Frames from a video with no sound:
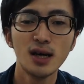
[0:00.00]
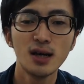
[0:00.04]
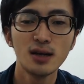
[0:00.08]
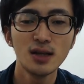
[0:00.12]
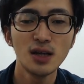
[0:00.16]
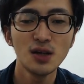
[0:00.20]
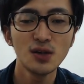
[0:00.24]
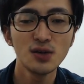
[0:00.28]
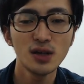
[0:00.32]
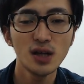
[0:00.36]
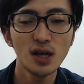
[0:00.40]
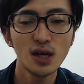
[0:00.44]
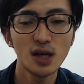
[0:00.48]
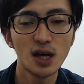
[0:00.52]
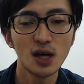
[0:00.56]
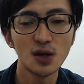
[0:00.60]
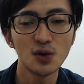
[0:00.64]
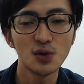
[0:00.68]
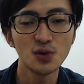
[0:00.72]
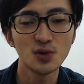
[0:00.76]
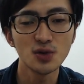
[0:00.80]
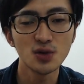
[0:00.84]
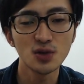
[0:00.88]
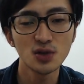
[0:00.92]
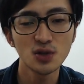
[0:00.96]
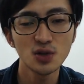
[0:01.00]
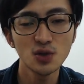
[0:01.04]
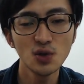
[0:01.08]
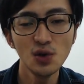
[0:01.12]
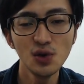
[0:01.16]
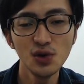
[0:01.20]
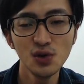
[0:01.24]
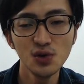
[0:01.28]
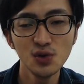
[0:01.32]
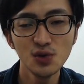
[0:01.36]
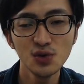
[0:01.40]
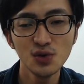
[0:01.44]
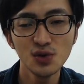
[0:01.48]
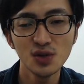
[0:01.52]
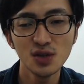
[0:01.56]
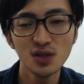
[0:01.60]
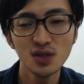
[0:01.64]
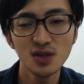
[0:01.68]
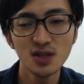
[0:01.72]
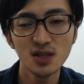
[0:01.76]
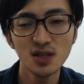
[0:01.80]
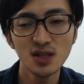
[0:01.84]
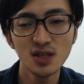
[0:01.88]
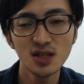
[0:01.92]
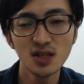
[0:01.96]
なのであのそういう
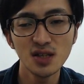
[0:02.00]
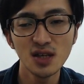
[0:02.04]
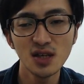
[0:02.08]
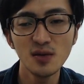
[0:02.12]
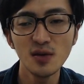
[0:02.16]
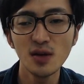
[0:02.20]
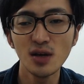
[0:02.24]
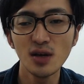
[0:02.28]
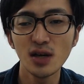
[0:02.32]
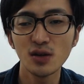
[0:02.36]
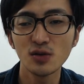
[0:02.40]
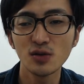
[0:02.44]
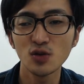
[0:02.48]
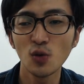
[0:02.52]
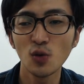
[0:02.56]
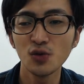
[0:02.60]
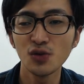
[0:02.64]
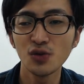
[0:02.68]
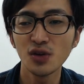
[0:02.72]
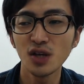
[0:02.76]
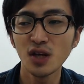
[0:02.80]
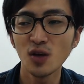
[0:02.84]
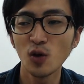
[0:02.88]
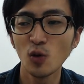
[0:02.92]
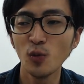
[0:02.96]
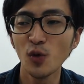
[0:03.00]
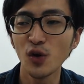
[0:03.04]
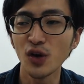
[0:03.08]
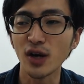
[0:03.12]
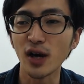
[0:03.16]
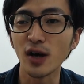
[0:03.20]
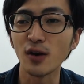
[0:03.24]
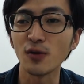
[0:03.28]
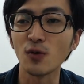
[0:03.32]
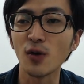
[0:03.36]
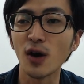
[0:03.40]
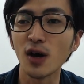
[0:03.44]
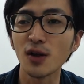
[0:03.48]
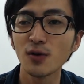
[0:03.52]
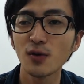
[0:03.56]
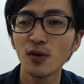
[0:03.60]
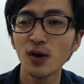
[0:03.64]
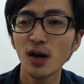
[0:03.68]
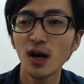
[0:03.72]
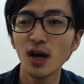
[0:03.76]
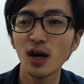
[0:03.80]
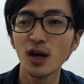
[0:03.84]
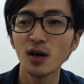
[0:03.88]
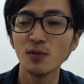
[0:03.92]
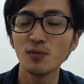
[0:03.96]
本当に思いがあるのかと
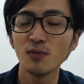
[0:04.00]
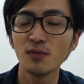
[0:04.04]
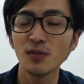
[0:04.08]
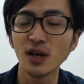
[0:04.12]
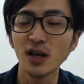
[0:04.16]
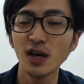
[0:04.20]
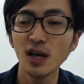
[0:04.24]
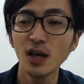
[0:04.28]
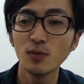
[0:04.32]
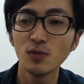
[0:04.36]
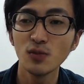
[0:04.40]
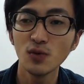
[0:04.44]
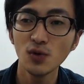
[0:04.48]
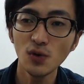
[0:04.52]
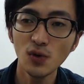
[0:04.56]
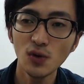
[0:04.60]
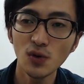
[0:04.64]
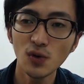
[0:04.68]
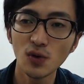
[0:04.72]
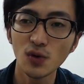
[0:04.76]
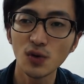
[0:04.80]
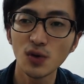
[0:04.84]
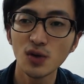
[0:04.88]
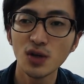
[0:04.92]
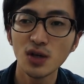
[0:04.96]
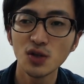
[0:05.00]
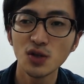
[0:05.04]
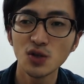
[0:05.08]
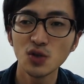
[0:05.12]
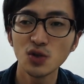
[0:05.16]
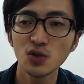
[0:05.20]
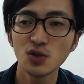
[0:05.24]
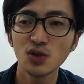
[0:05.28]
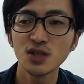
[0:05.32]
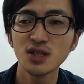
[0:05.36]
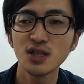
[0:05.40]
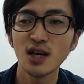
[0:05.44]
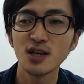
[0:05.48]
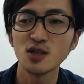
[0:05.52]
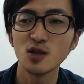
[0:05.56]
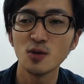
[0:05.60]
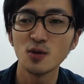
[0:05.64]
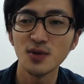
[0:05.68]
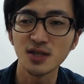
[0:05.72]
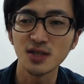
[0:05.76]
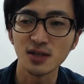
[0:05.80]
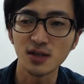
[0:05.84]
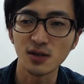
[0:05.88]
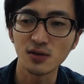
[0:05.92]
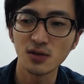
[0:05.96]
か、ゲームをちょっとした遊び
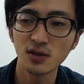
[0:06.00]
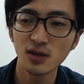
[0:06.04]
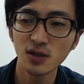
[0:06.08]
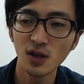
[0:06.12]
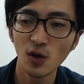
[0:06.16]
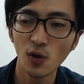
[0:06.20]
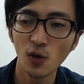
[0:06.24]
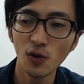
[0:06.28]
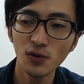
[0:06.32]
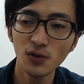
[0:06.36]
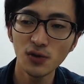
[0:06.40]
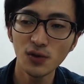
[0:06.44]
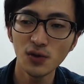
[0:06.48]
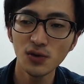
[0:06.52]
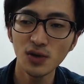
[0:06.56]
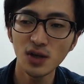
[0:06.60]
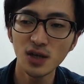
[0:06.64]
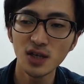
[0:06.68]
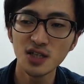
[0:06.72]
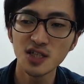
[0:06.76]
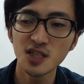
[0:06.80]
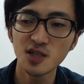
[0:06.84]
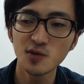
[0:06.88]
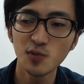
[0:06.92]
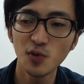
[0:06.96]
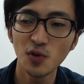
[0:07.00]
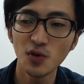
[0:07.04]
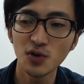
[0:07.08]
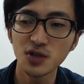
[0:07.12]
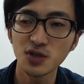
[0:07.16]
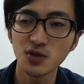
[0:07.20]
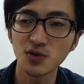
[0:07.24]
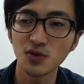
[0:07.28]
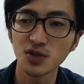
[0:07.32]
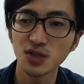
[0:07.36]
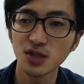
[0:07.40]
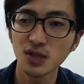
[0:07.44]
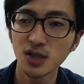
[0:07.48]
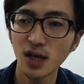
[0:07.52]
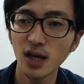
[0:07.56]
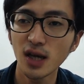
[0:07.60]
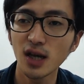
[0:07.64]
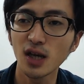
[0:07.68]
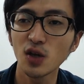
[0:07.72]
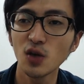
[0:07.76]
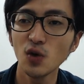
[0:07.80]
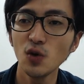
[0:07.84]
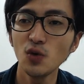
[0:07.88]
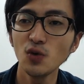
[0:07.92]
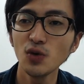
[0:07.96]
じゃなくて本当に e スポーツとして
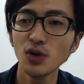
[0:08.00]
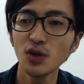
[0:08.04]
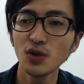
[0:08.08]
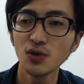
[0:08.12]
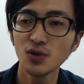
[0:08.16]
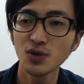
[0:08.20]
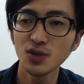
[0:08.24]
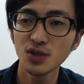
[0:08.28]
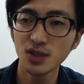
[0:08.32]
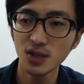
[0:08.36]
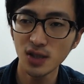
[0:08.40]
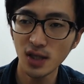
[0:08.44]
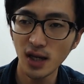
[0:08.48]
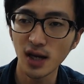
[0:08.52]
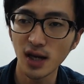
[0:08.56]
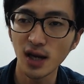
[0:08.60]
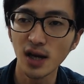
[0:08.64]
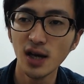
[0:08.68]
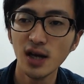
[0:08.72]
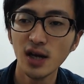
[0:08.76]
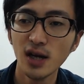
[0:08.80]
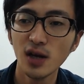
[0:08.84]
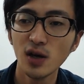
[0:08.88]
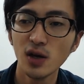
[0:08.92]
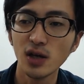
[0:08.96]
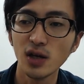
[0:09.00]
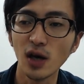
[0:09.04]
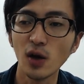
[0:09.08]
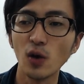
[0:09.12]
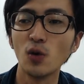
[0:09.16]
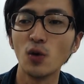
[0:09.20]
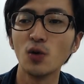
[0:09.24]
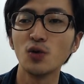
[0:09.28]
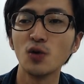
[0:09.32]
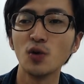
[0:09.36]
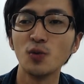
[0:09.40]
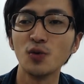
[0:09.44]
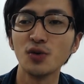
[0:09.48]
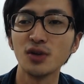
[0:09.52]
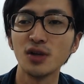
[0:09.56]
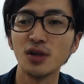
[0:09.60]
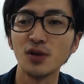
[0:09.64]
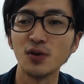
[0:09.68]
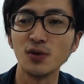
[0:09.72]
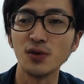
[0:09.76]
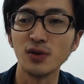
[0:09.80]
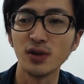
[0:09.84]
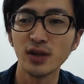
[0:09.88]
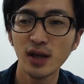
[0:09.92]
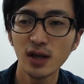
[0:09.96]
競技としてやろうと思って
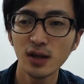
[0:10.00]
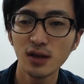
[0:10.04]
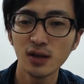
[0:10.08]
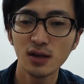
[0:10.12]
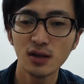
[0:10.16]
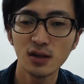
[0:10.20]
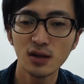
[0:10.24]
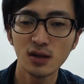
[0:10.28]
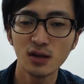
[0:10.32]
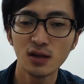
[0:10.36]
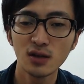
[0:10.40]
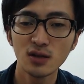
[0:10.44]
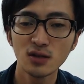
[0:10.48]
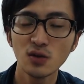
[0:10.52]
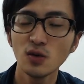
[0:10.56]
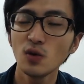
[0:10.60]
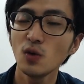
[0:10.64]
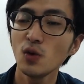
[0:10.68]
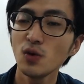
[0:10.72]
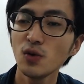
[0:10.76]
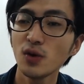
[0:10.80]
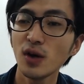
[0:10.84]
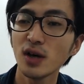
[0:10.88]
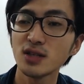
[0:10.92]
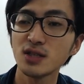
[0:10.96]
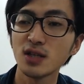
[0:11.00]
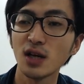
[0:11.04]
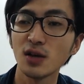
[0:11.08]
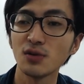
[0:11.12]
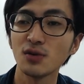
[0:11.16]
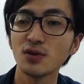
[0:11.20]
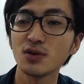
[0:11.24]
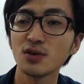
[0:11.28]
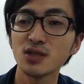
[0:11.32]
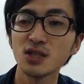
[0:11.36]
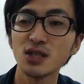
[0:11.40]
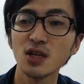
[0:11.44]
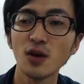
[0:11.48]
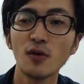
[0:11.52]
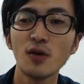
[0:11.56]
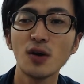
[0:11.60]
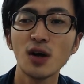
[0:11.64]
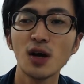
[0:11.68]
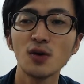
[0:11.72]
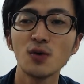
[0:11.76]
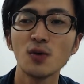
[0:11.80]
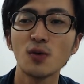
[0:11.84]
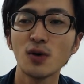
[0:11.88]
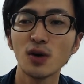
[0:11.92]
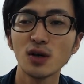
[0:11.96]
るんだ、そういうことがちゃんと伝わるか
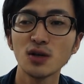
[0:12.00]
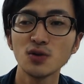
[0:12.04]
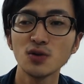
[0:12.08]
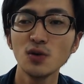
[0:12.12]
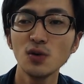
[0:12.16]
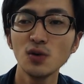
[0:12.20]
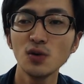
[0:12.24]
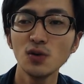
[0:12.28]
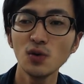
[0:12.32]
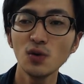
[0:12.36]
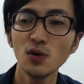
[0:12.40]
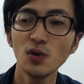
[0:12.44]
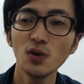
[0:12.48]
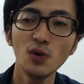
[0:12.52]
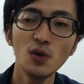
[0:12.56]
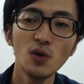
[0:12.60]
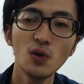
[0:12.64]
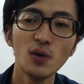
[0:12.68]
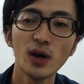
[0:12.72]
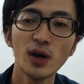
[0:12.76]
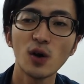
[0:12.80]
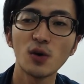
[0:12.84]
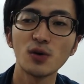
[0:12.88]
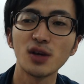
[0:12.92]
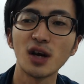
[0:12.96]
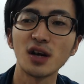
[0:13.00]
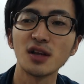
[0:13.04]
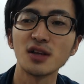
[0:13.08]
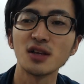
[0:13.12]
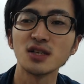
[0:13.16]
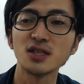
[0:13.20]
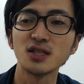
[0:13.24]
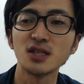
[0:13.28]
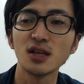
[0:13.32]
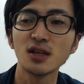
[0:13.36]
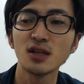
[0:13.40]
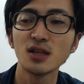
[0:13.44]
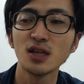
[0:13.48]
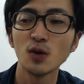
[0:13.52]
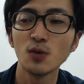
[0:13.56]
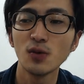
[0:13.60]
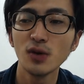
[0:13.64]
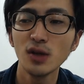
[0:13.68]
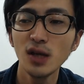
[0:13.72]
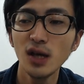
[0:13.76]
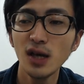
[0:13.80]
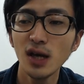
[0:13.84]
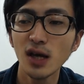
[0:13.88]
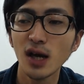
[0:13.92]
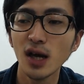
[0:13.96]
どうか、そういうところを親子で話し合った上
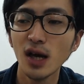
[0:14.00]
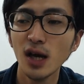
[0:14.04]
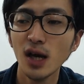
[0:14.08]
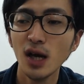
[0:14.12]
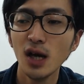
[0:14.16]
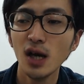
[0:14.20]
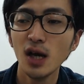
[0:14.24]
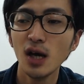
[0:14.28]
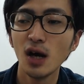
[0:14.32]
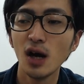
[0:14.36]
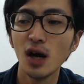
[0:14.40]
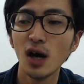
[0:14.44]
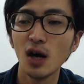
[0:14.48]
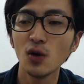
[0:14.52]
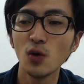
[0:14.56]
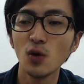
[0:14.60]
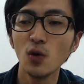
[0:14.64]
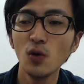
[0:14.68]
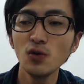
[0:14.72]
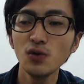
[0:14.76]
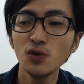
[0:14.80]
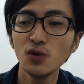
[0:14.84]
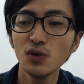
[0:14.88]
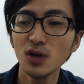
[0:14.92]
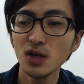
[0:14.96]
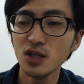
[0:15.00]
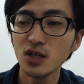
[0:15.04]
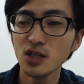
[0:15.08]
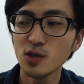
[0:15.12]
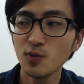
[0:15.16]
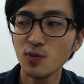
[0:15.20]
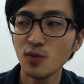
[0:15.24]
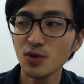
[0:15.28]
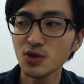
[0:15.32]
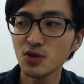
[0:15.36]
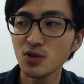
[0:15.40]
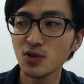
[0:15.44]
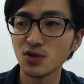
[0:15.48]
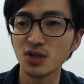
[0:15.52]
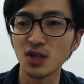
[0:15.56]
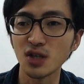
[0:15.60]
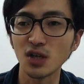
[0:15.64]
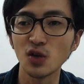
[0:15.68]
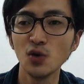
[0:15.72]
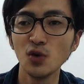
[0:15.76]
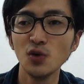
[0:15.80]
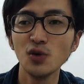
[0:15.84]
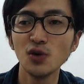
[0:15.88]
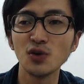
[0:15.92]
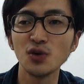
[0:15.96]
で、あの本当に e スポーツとして
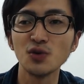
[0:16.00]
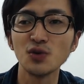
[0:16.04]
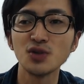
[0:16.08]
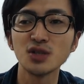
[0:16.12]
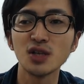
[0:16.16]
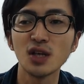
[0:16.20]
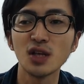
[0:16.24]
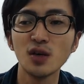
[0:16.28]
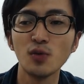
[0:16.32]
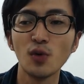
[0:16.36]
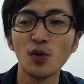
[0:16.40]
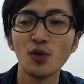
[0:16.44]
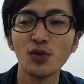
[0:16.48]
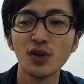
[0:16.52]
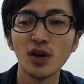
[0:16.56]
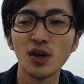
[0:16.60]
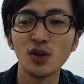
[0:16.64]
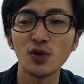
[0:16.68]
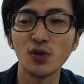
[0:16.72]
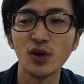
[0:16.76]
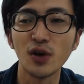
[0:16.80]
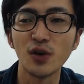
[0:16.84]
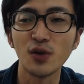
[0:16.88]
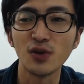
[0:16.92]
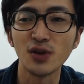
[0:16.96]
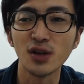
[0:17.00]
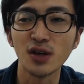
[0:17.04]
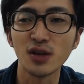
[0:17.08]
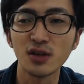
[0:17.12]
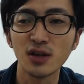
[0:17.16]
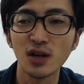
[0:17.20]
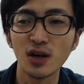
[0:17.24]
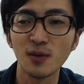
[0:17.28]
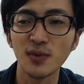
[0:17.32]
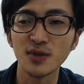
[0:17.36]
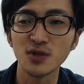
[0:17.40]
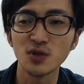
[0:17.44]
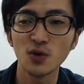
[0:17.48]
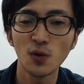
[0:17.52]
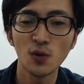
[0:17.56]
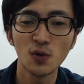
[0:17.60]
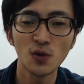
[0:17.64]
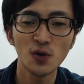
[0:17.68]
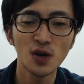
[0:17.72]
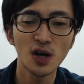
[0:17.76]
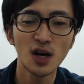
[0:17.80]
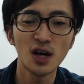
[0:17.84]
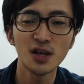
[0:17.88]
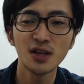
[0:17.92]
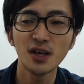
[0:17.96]
競技としてフォートナイトやるんだったらパソコン
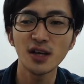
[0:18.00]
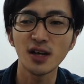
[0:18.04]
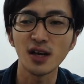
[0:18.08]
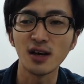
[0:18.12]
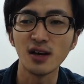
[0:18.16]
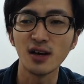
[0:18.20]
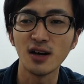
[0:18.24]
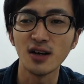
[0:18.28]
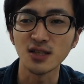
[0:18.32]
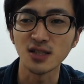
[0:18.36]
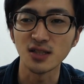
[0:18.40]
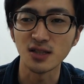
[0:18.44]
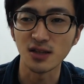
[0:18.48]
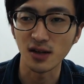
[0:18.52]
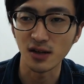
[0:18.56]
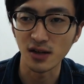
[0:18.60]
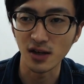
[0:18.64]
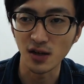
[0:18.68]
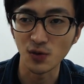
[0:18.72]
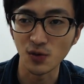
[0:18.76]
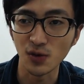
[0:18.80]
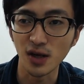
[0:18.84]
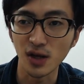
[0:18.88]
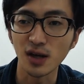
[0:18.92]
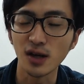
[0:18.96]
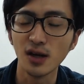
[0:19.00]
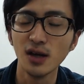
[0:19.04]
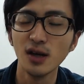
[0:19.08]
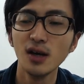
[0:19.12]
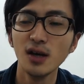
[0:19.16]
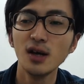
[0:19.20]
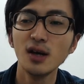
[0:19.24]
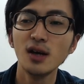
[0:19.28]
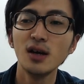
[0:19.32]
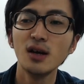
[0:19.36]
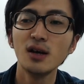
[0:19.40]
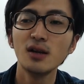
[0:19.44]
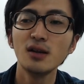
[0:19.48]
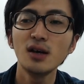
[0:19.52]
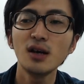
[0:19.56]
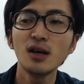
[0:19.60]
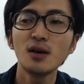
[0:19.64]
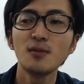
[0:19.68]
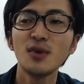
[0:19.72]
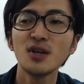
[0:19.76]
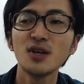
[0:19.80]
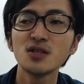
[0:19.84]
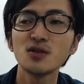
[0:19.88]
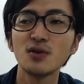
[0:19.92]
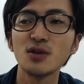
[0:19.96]
買わなきゃ話にならないので、なんか
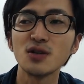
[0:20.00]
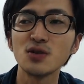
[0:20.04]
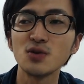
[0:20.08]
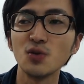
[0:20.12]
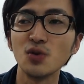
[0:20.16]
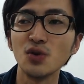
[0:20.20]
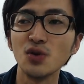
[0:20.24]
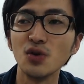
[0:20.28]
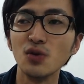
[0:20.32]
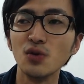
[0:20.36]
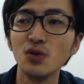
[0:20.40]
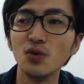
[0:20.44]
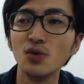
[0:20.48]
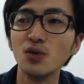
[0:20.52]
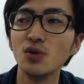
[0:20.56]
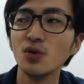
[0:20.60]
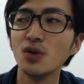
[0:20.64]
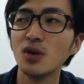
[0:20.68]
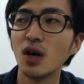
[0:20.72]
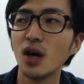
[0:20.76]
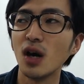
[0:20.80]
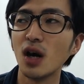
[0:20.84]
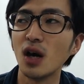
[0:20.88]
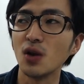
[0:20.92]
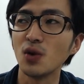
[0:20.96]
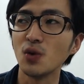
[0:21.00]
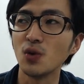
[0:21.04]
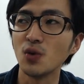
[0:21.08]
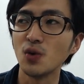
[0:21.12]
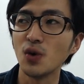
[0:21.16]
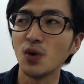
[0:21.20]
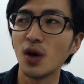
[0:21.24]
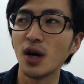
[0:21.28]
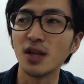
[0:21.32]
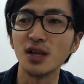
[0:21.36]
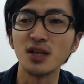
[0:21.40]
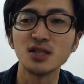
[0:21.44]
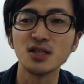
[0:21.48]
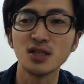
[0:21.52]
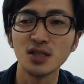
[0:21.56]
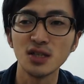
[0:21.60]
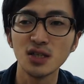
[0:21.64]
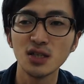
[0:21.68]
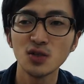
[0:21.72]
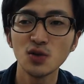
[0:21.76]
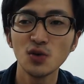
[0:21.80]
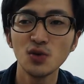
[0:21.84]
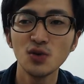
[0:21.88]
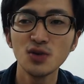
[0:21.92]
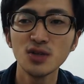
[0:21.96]
まずはそういうあの話、
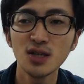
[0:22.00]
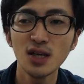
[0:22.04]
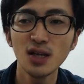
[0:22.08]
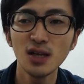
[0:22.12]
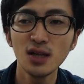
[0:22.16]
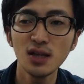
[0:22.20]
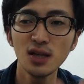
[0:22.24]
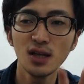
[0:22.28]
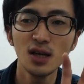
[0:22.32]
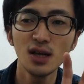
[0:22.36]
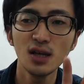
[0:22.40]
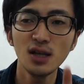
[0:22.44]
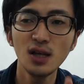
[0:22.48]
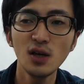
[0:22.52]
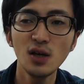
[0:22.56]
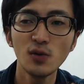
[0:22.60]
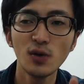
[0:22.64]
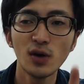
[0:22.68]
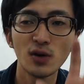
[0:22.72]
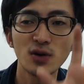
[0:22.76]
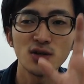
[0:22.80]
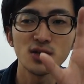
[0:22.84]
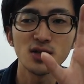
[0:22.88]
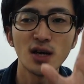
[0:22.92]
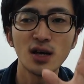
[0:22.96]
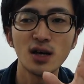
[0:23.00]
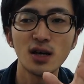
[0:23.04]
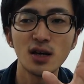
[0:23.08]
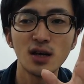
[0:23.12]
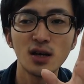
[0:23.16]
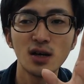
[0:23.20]
そういう前提で親御さん